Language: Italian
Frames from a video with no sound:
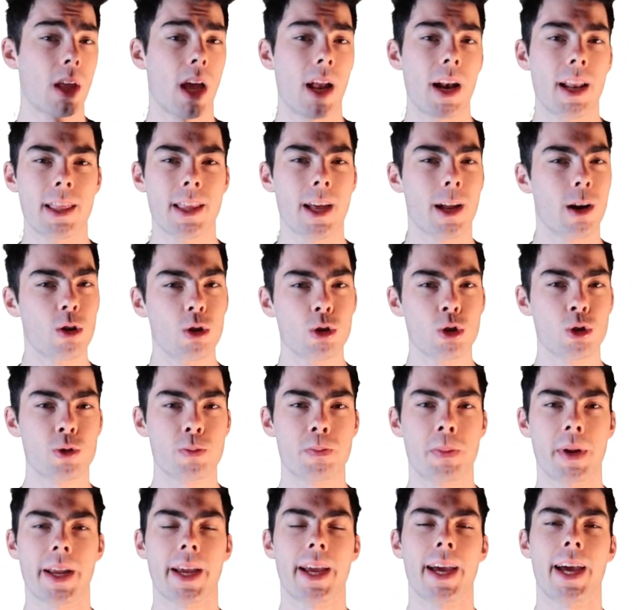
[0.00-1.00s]
tale da non
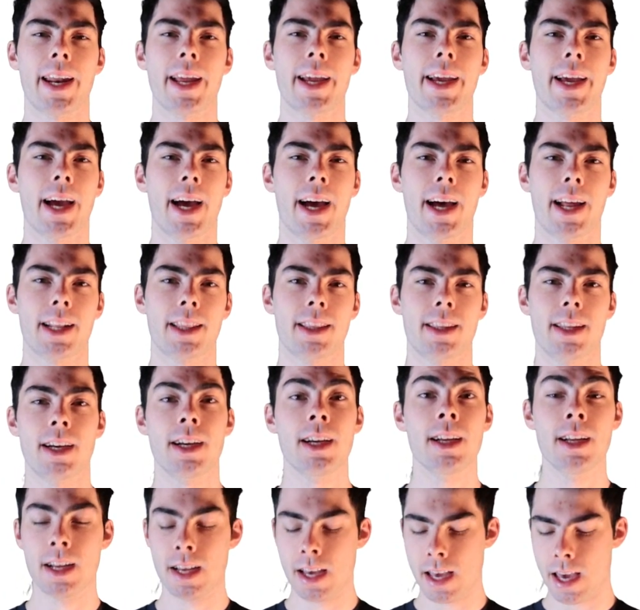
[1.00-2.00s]
sprecare
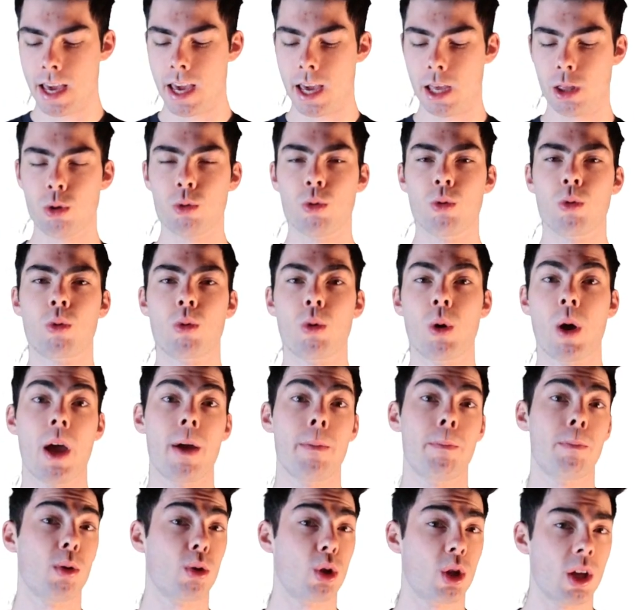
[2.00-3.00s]
carta e dunque
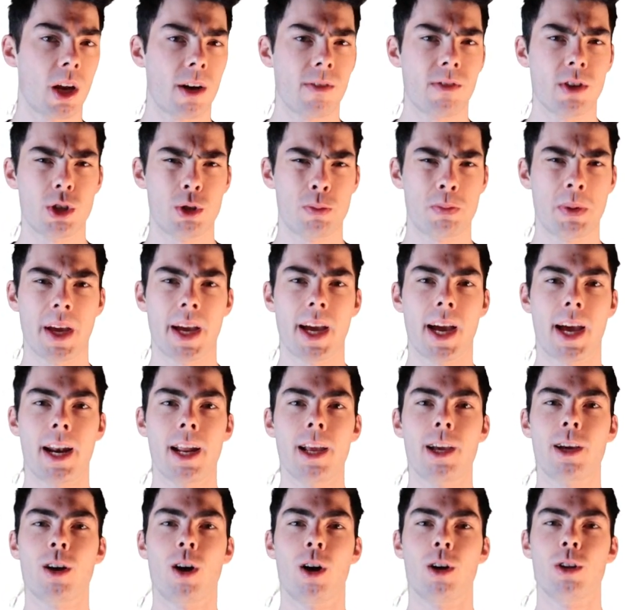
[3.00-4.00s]
potervi spiegare
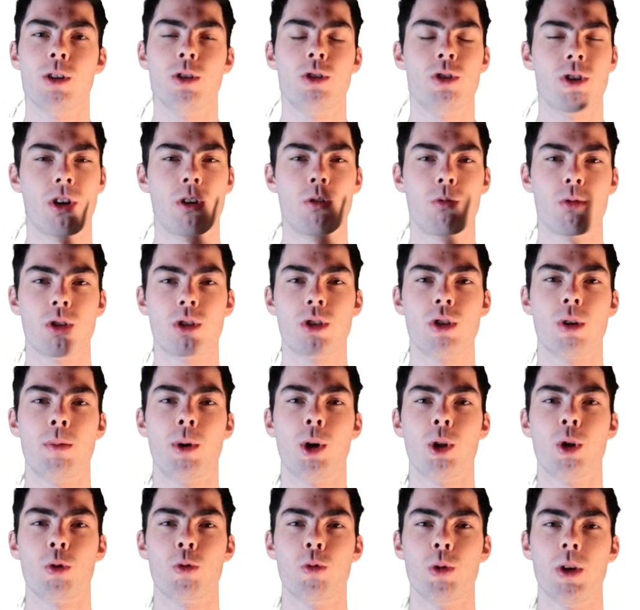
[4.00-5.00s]
il codice in questo
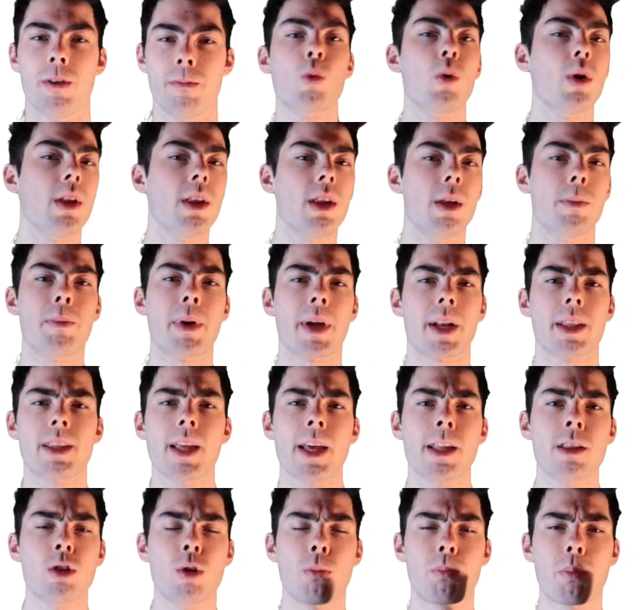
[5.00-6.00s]
modo qui. Quindi
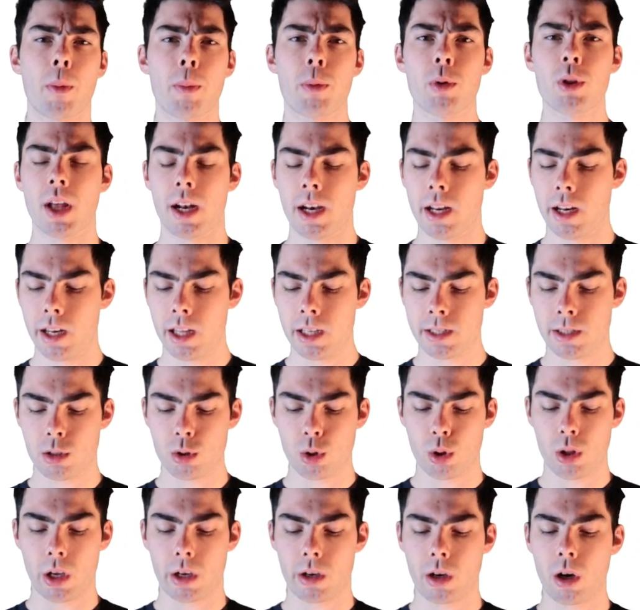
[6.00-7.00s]
partendo proprio
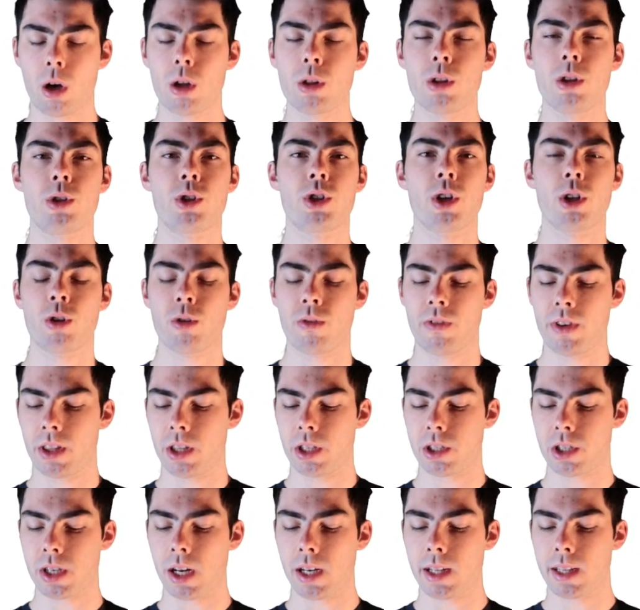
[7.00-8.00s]
dall'inizio del codice
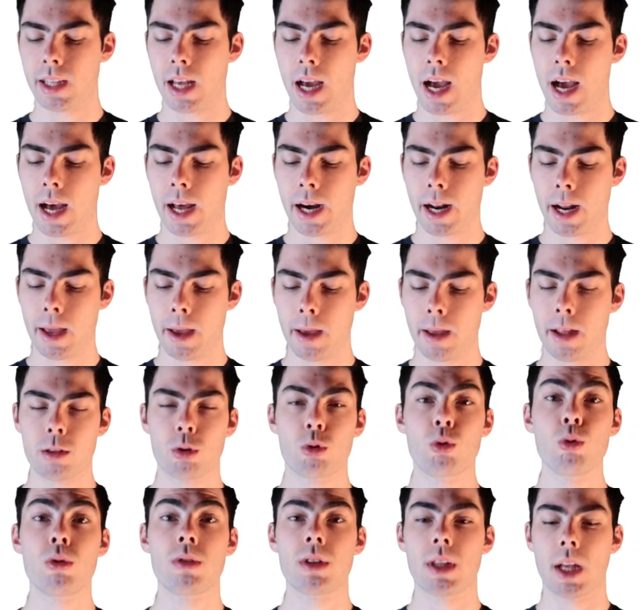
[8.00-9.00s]
dovete saltare
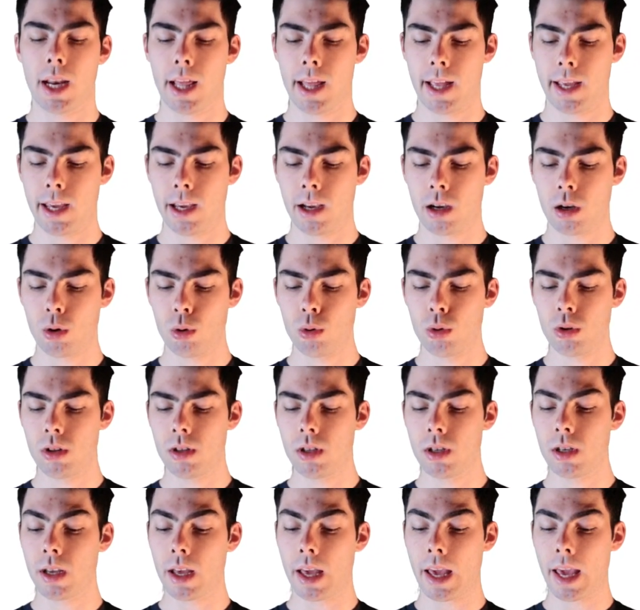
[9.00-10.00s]
tutte le
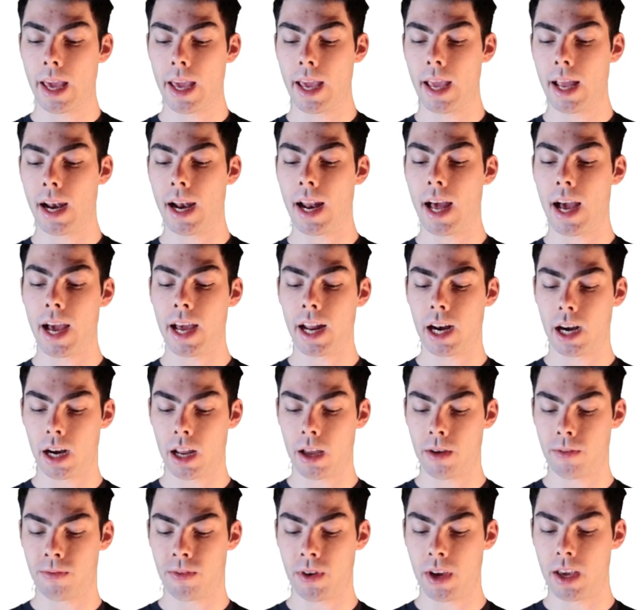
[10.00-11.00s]
include e la
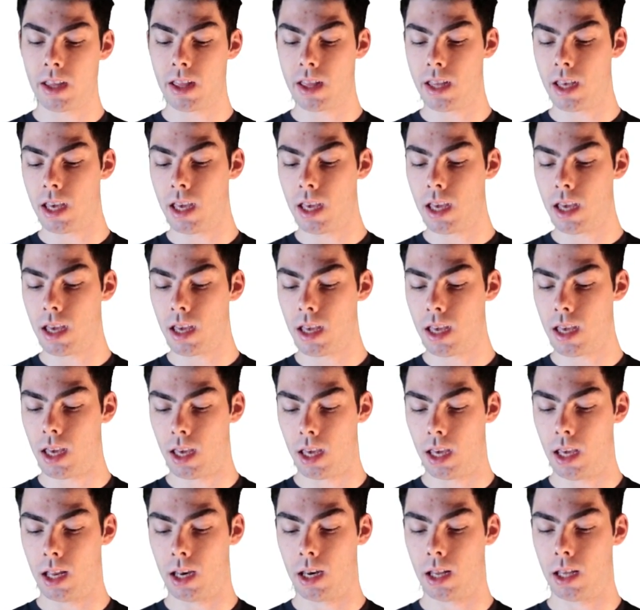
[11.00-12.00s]
RFID
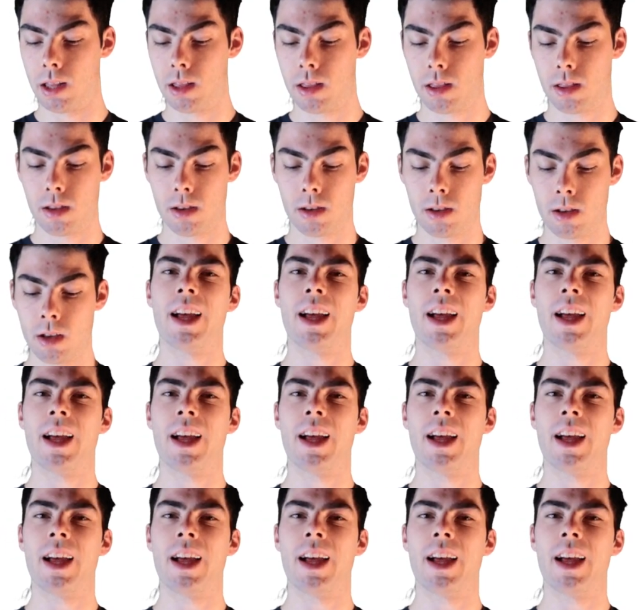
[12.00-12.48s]
init.